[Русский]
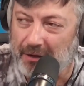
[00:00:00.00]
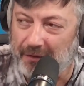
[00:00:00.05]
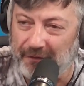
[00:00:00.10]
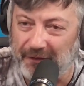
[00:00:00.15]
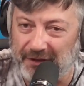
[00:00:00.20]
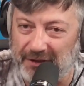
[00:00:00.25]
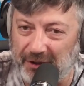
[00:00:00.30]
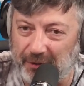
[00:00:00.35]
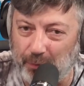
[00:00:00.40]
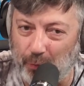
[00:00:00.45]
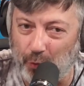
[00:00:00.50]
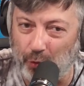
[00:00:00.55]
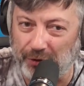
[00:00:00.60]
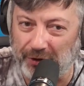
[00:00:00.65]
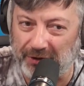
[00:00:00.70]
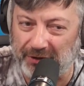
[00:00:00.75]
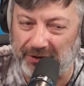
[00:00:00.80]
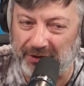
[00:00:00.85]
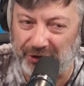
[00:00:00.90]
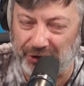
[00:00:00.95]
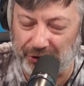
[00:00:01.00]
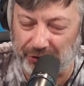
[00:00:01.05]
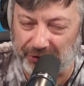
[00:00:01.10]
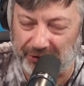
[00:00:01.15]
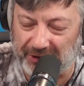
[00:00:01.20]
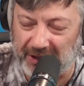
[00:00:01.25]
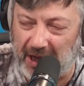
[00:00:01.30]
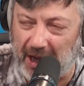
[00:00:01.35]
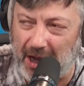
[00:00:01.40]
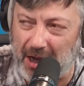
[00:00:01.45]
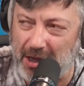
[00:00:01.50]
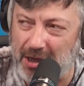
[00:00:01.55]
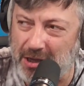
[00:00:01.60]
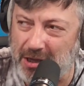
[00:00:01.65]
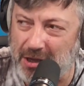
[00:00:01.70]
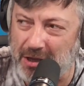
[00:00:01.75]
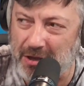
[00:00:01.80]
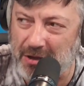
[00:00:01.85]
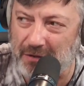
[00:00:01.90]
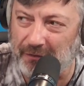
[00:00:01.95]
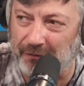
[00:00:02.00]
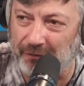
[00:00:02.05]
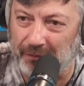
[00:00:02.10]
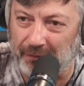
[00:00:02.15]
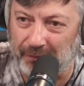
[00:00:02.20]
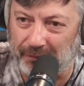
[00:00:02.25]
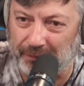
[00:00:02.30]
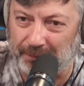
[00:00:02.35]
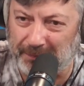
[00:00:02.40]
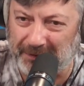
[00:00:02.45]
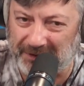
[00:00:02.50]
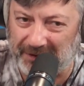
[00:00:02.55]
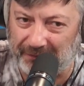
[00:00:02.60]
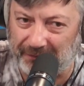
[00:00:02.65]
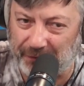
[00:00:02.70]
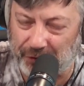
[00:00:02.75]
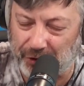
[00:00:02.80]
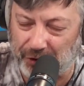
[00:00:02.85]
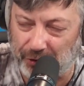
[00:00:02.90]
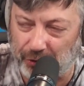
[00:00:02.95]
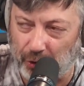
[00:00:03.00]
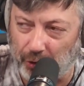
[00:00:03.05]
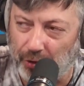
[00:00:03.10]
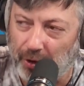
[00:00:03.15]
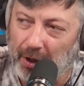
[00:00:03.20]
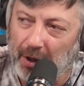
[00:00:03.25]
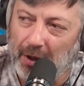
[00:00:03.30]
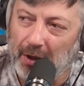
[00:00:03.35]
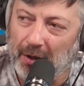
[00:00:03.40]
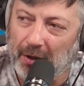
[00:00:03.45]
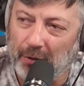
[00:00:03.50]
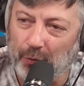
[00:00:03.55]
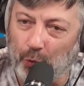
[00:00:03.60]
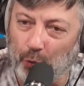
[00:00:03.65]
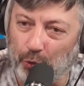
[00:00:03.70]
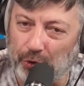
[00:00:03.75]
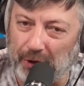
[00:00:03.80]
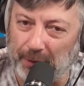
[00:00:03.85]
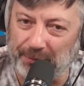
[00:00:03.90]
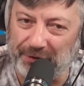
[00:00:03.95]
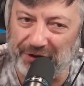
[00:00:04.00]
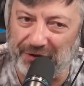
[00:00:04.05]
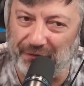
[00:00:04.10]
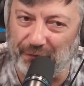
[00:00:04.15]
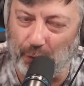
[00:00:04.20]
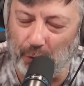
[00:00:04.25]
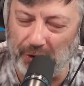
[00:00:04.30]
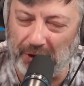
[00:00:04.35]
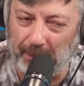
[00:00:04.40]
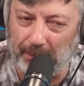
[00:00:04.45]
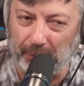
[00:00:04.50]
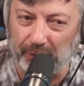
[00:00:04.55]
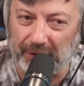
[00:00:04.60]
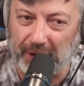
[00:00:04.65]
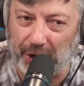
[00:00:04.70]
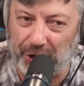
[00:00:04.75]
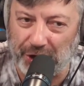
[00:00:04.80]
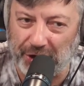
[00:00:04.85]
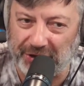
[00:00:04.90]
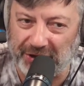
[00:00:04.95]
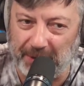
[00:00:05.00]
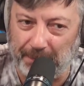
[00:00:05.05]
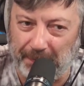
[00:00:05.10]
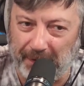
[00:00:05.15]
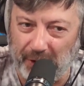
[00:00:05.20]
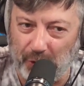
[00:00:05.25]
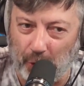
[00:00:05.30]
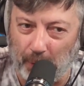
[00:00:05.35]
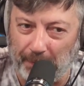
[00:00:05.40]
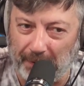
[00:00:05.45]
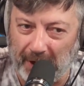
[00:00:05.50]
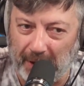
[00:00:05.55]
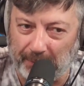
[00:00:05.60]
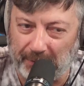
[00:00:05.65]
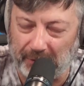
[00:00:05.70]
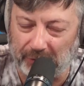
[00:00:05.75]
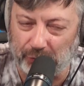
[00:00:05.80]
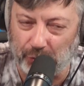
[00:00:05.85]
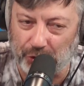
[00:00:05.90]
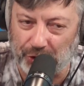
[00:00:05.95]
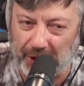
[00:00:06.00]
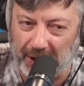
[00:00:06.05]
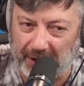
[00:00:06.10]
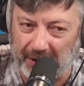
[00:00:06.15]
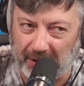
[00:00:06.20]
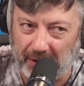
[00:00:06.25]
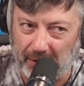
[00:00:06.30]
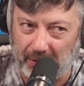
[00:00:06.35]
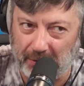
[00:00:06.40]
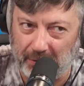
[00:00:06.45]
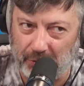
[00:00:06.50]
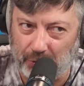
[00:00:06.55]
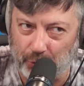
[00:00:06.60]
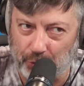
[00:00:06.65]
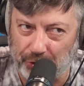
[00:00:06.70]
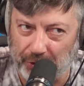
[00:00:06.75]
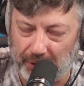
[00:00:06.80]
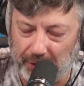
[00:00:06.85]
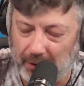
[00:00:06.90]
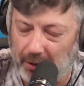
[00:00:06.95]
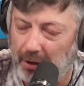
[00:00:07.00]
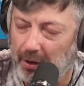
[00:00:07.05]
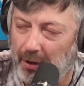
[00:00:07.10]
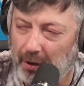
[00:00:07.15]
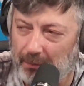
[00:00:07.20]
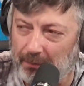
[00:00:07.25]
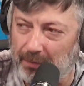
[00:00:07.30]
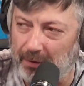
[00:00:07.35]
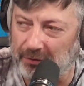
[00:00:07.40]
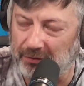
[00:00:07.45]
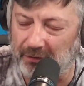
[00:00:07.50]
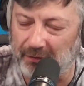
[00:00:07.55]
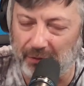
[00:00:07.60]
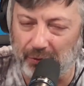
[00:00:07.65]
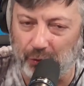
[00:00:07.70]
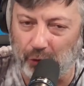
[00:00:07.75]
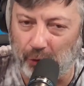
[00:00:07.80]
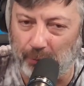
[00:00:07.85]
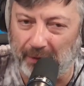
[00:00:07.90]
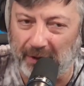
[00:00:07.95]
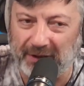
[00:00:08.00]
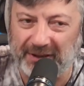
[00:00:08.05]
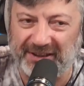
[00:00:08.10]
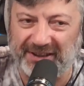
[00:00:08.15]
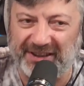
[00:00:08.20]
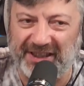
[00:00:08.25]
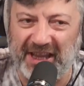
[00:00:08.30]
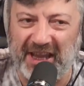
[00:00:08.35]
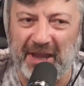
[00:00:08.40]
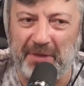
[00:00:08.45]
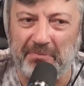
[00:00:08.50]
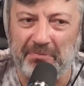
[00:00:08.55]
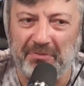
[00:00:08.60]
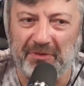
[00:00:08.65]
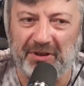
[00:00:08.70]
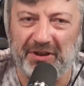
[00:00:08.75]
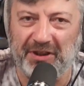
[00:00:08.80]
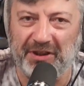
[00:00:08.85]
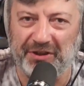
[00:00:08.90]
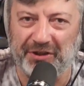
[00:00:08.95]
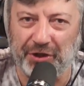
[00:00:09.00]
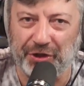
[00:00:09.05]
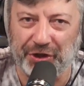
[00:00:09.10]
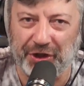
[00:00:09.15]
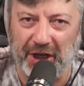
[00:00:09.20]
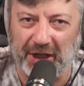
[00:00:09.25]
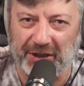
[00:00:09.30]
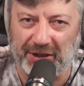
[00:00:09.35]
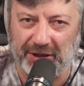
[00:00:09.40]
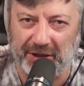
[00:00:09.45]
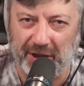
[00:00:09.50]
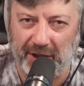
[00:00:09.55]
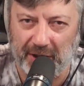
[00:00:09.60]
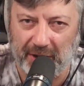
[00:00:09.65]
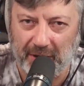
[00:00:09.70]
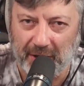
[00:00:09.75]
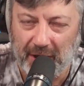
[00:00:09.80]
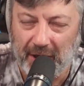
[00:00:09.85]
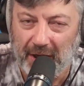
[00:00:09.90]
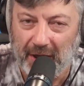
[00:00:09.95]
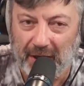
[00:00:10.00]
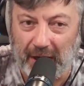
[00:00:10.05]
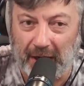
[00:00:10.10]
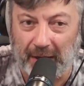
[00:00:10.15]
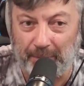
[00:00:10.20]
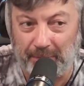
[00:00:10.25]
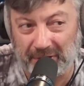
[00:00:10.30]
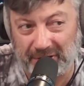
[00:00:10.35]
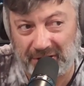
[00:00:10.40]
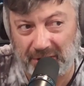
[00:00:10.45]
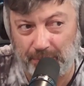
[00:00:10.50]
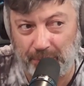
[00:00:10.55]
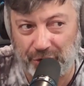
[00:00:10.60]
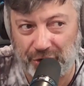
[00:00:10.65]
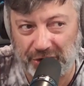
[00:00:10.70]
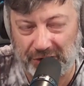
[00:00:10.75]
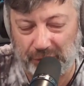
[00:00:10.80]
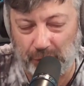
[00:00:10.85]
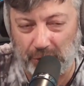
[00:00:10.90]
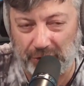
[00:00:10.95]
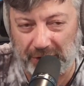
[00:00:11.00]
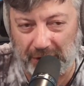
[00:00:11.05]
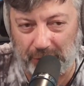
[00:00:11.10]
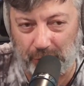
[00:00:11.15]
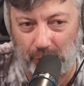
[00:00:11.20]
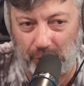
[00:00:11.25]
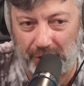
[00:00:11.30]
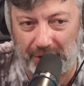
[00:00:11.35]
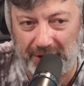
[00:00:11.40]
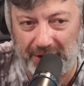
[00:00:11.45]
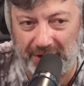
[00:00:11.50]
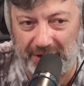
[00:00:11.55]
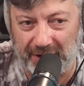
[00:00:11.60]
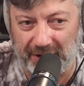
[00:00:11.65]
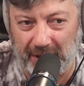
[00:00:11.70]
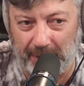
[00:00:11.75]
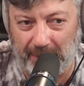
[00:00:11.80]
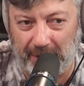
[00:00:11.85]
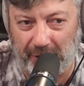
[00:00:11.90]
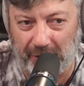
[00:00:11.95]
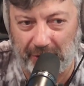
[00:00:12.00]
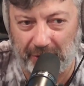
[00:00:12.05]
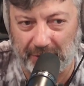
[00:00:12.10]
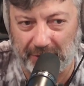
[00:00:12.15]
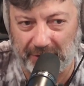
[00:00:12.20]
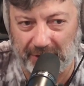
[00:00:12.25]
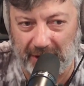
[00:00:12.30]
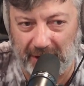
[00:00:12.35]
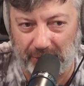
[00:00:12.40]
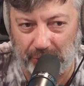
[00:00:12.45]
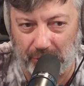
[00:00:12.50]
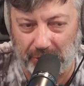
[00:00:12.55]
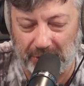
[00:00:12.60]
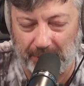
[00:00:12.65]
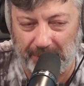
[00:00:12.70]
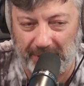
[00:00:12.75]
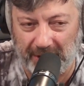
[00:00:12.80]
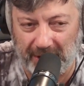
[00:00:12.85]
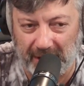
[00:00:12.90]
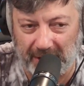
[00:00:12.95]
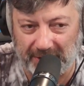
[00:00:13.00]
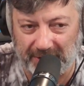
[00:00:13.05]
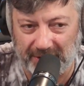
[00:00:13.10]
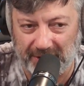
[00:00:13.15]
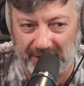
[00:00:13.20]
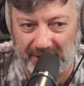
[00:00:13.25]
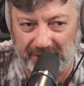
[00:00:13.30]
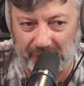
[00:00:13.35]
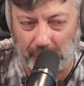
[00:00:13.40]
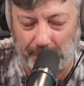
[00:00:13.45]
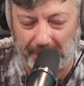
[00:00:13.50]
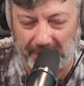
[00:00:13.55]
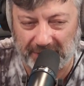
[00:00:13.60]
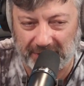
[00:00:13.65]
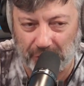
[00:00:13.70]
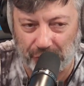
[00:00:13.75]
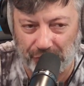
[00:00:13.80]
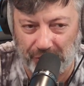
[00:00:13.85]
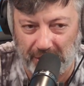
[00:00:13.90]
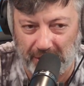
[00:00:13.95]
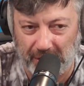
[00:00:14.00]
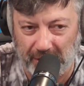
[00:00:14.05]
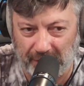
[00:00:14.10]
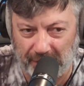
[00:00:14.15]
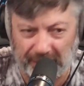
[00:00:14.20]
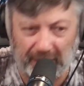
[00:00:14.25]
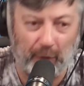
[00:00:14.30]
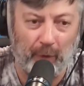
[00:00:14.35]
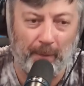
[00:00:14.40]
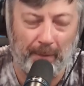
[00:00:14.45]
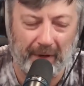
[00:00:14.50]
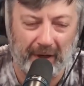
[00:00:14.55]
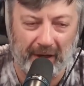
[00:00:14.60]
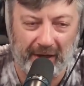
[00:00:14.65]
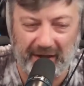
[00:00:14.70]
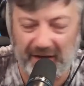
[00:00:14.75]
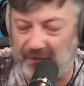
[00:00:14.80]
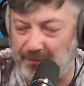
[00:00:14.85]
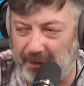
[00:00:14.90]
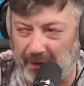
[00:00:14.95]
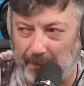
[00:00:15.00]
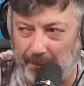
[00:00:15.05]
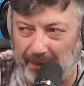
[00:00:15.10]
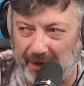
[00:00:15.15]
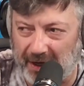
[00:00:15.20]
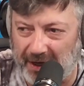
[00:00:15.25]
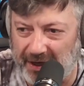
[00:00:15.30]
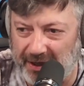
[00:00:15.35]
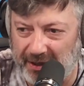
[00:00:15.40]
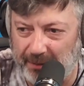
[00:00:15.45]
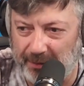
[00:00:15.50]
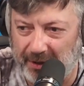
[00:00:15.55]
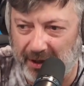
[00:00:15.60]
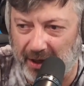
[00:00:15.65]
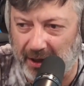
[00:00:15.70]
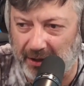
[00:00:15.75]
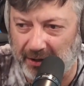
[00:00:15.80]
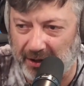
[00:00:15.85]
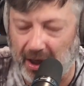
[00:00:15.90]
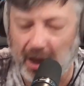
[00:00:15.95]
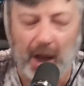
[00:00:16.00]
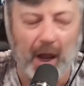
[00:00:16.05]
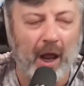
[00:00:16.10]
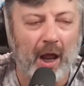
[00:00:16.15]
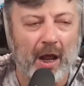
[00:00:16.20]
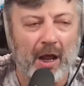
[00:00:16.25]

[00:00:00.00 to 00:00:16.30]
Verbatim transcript: Визит Моди начался, и в смысле в Вашингтон. Утром сегодня был торжественный прием прямо на лужайке южной Белого дома. 7 тысяч гостей. А большинство из которых Indian Americans, да, то есть американцы индийского происхождения, и в втором поколении, в первом поколении мигранты.